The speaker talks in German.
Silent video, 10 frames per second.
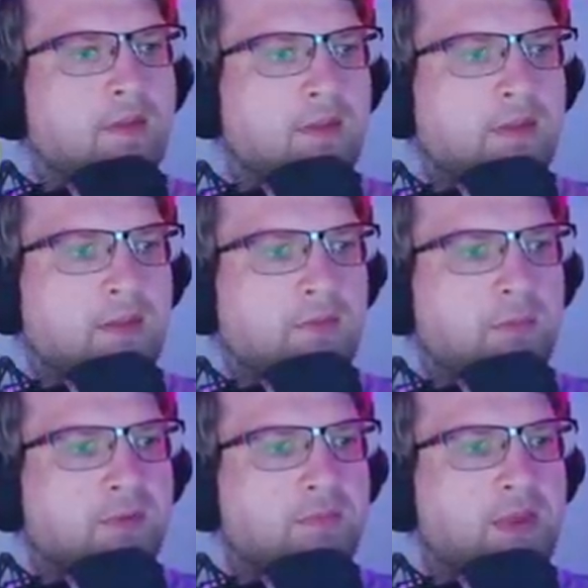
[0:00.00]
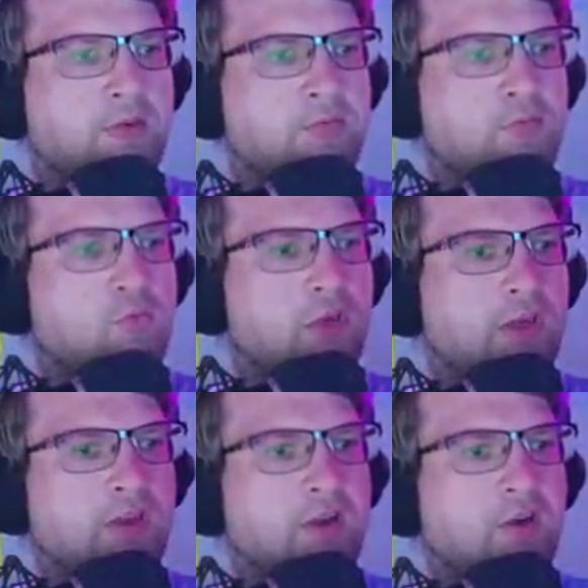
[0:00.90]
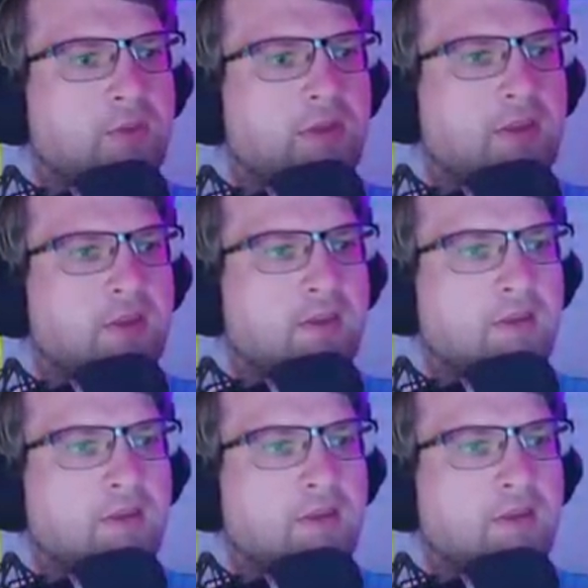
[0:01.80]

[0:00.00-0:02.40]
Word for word: Okay, wir müssen mehr auf Q gehen, glaube ich.